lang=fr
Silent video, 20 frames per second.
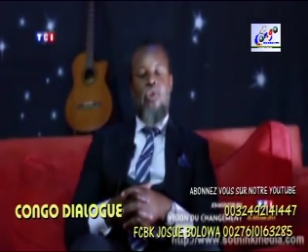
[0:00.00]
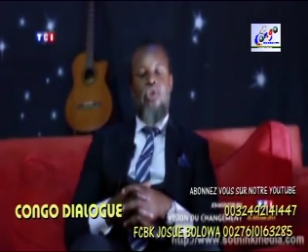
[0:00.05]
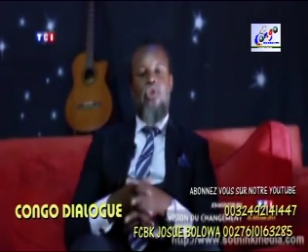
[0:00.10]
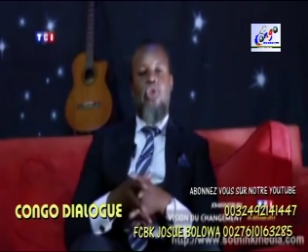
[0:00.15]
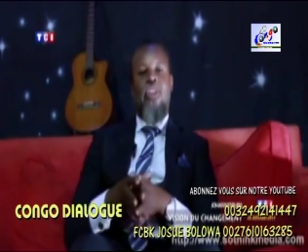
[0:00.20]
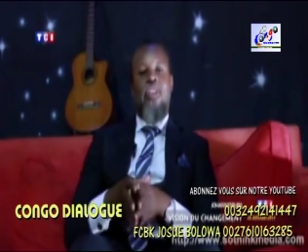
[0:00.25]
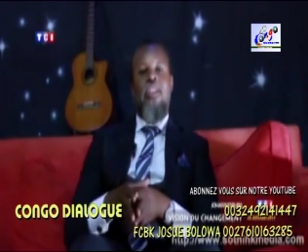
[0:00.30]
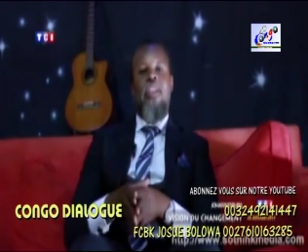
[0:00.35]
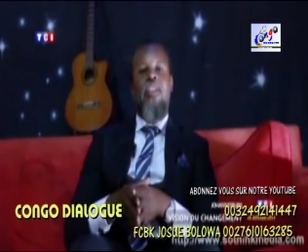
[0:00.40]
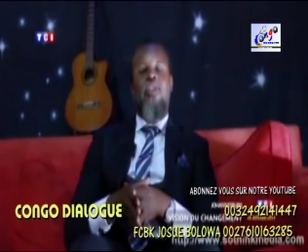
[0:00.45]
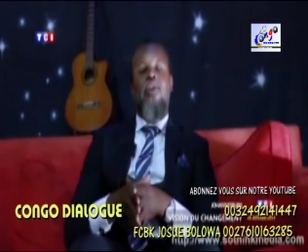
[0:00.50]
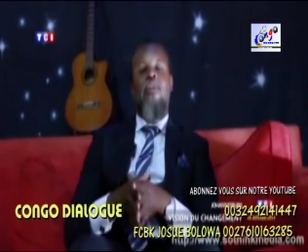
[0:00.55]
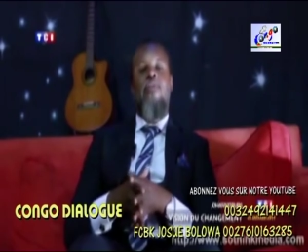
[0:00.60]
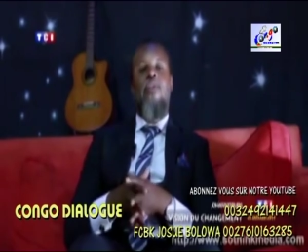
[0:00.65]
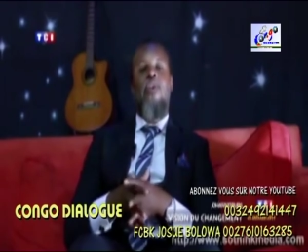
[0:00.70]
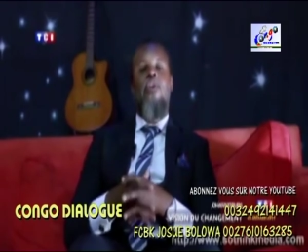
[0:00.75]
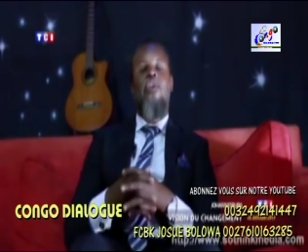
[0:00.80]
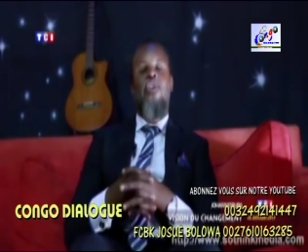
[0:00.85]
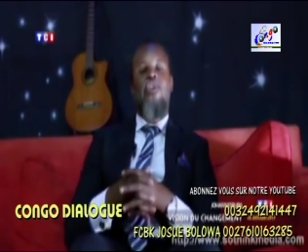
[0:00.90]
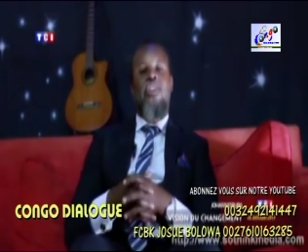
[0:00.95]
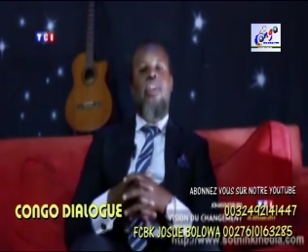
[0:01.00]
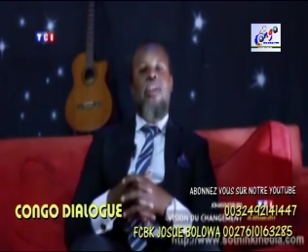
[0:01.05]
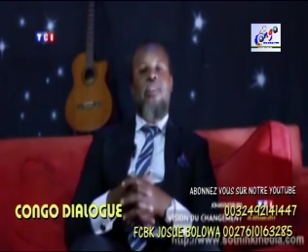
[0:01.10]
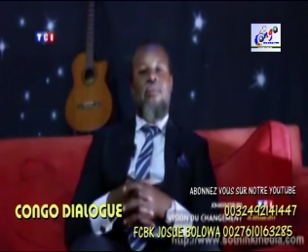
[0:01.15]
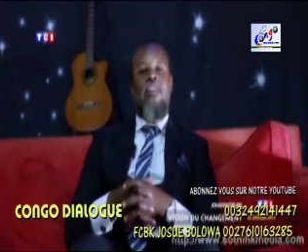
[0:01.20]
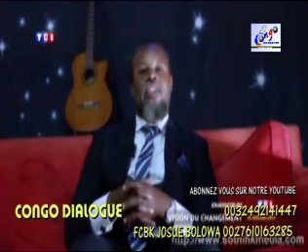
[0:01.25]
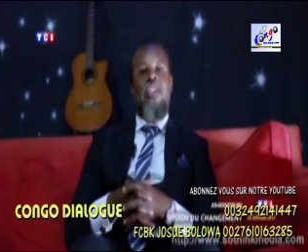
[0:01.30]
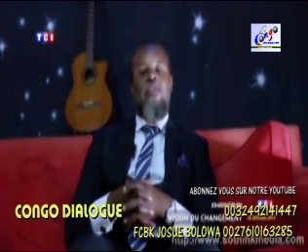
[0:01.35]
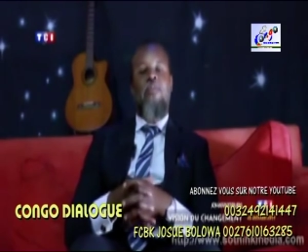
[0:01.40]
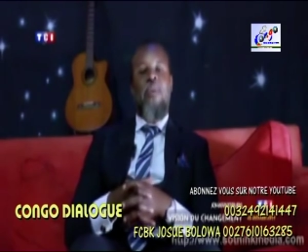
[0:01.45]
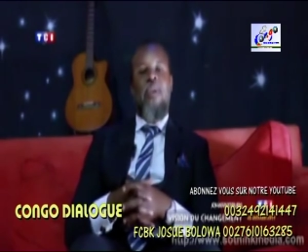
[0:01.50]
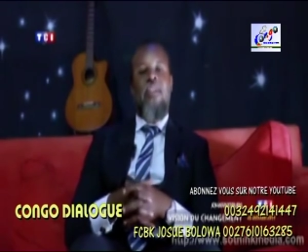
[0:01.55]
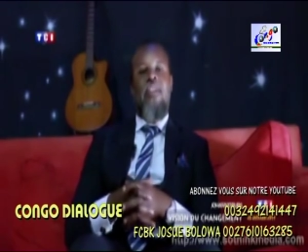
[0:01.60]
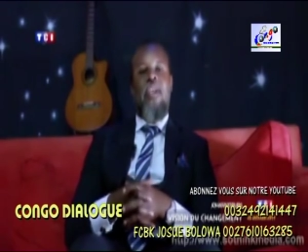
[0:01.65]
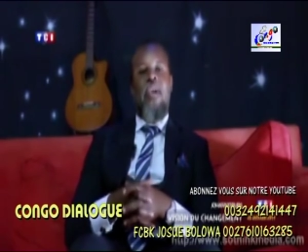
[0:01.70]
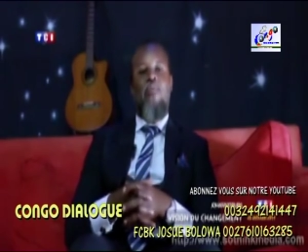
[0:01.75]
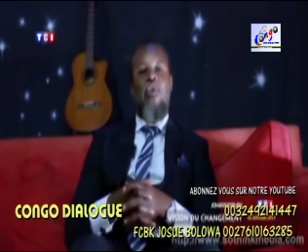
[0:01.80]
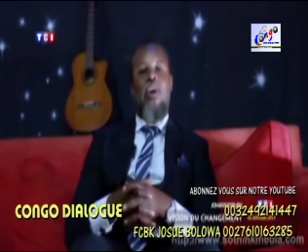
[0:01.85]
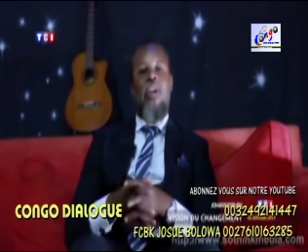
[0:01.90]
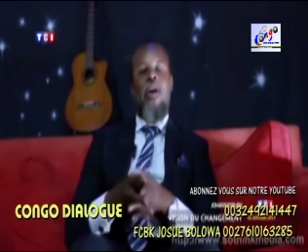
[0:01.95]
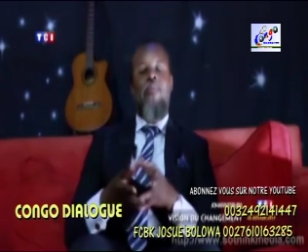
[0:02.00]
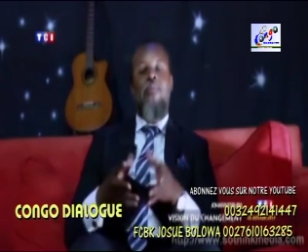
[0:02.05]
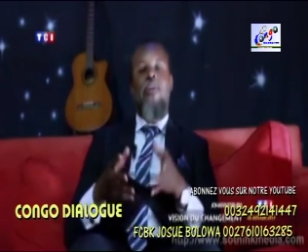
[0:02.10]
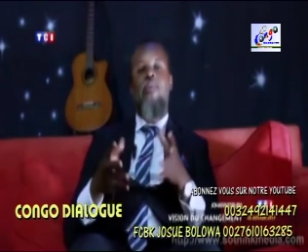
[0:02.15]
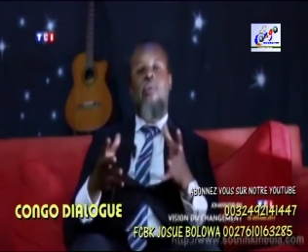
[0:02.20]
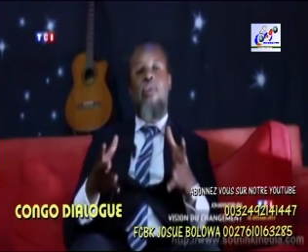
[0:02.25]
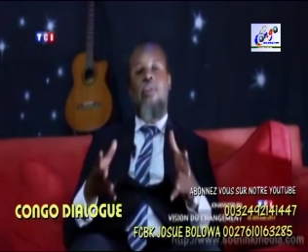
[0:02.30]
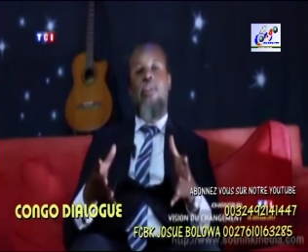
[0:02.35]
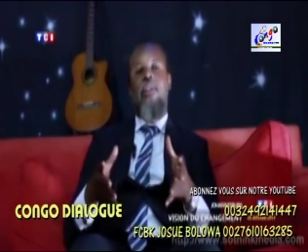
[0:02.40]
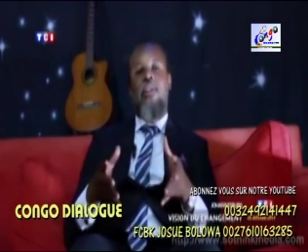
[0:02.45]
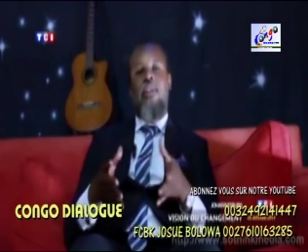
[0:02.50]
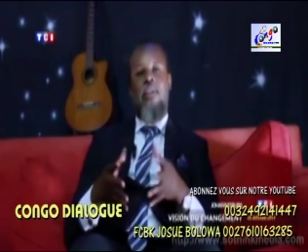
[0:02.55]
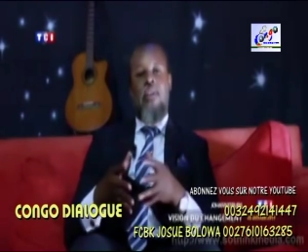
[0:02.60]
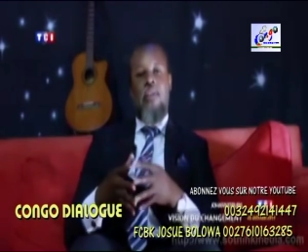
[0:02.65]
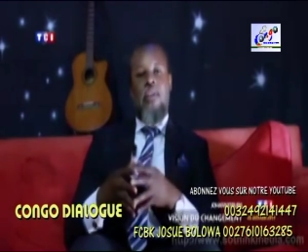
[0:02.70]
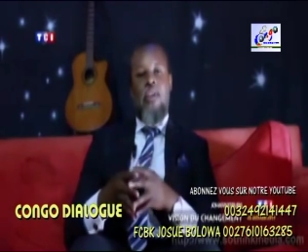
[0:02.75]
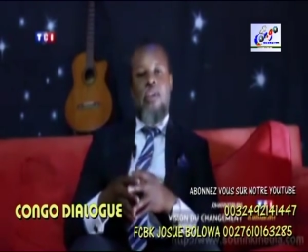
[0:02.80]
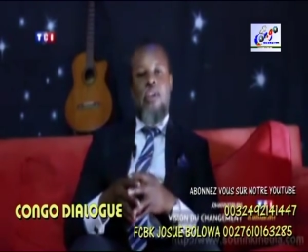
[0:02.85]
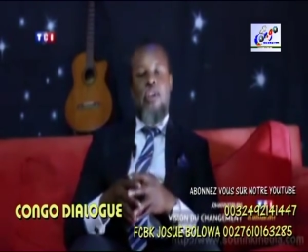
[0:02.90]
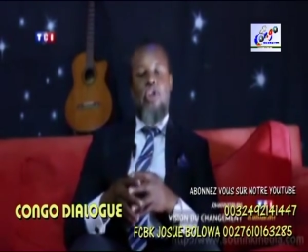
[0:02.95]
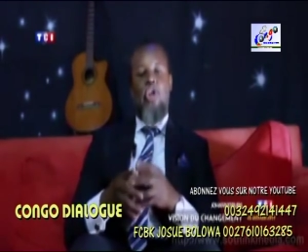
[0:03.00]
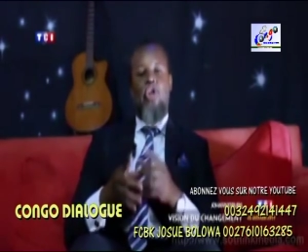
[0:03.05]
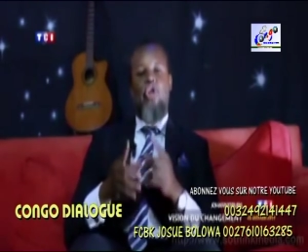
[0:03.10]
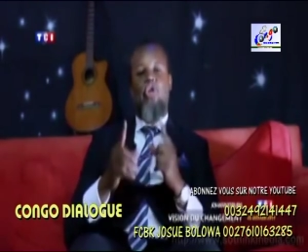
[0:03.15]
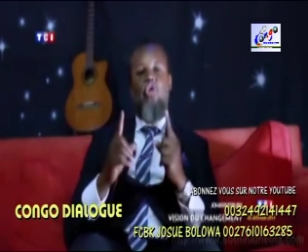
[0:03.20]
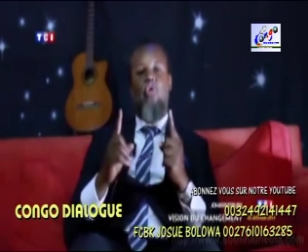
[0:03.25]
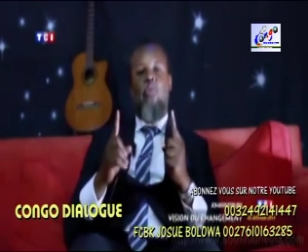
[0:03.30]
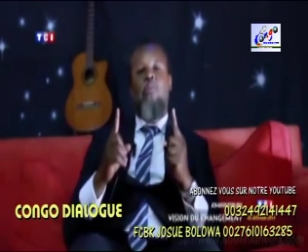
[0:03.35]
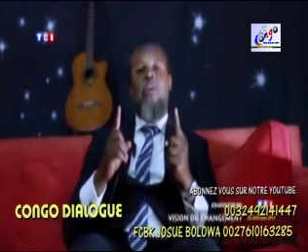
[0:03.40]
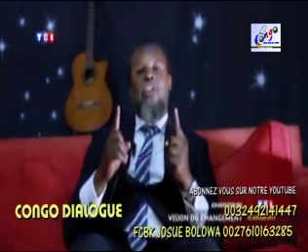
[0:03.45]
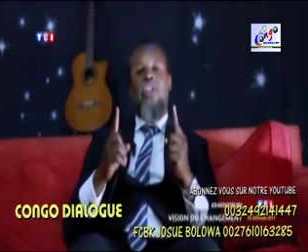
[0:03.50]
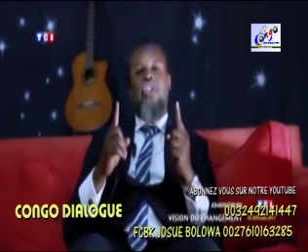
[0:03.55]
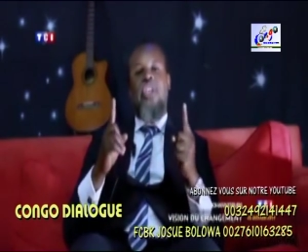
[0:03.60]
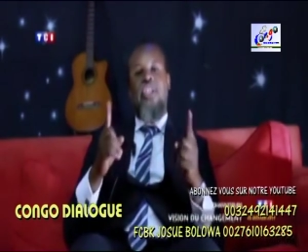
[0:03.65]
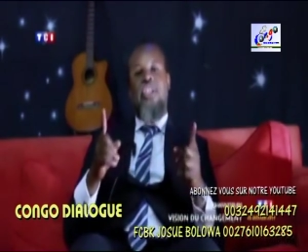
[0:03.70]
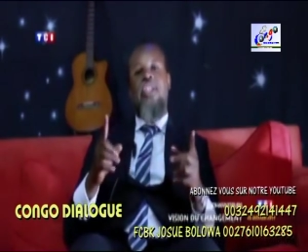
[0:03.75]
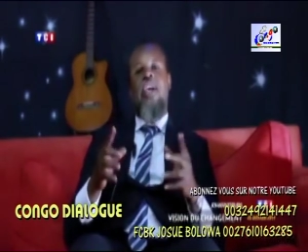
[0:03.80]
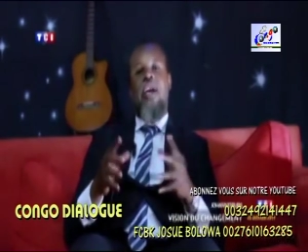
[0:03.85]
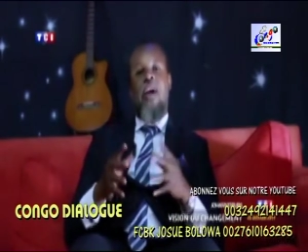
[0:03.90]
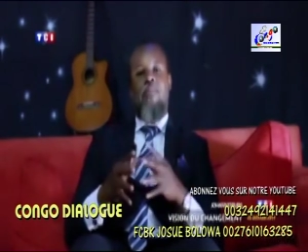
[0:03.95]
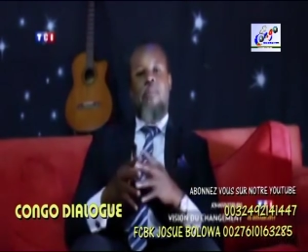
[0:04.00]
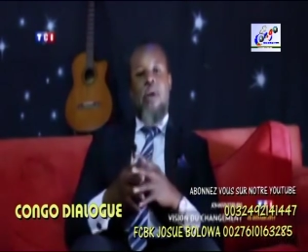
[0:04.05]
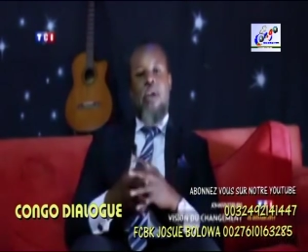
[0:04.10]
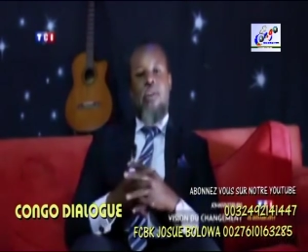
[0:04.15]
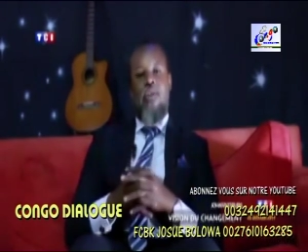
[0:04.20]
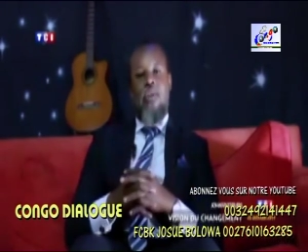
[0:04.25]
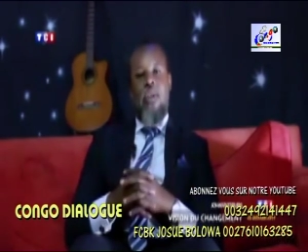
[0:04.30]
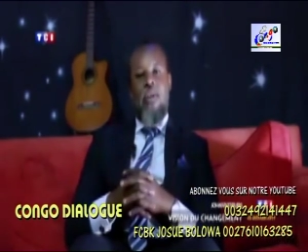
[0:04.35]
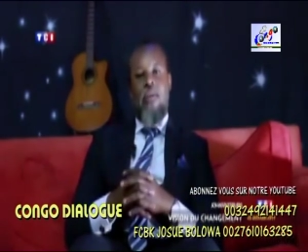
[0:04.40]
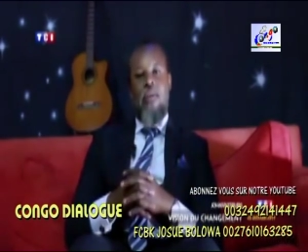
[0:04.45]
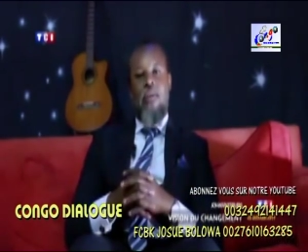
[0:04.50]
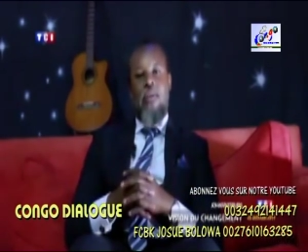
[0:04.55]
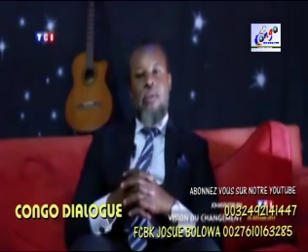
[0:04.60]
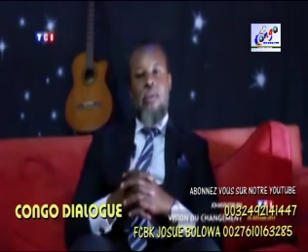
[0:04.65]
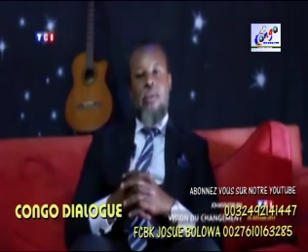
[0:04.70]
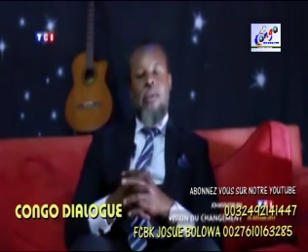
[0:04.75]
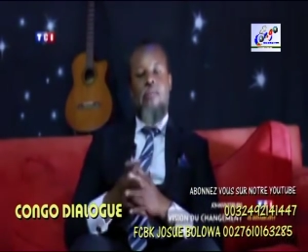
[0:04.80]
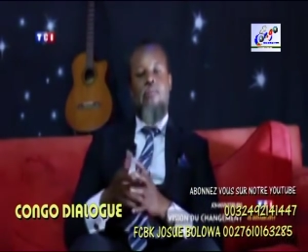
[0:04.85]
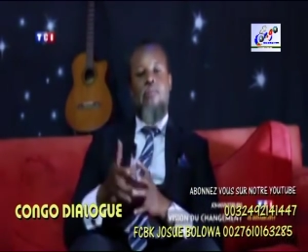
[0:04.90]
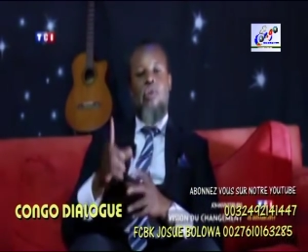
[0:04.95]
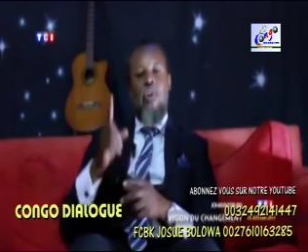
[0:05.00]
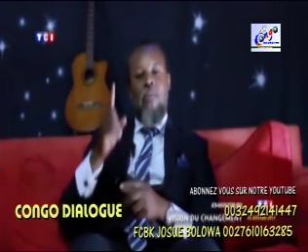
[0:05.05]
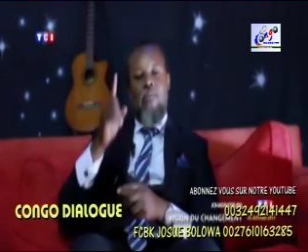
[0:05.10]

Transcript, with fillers: Je dis devant le Saint-Esprit témoin, la Bible dit, tout péché sera pardonné, mais